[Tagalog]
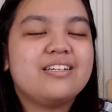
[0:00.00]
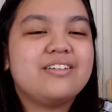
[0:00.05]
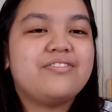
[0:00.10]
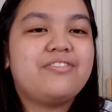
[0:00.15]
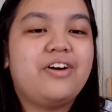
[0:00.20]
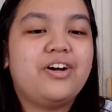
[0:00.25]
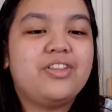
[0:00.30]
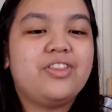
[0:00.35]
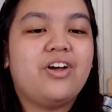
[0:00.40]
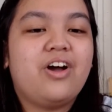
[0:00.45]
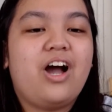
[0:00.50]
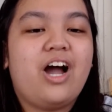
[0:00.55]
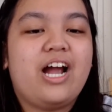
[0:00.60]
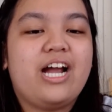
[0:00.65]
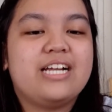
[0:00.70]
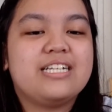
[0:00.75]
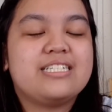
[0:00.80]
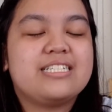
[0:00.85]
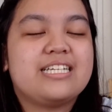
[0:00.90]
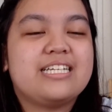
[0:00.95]
photo
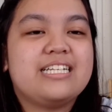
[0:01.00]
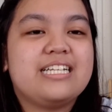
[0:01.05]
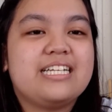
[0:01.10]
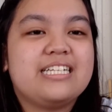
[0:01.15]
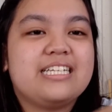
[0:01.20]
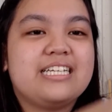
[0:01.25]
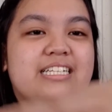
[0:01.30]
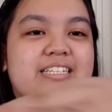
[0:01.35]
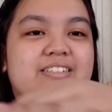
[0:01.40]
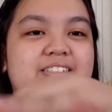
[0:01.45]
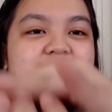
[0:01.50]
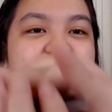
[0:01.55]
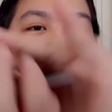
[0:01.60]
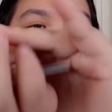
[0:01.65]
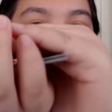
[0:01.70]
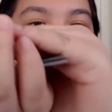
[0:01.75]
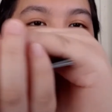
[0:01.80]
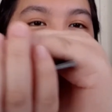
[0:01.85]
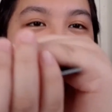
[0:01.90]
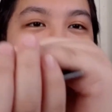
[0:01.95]
cards, ginanyan ko
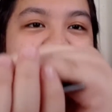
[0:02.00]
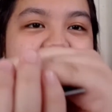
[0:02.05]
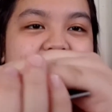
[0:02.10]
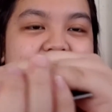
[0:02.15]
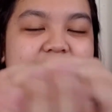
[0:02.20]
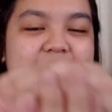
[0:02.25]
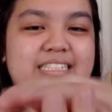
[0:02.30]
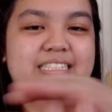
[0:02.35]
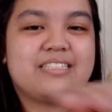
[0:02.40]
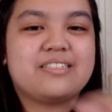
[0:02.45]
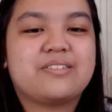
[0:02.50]
sila lahat.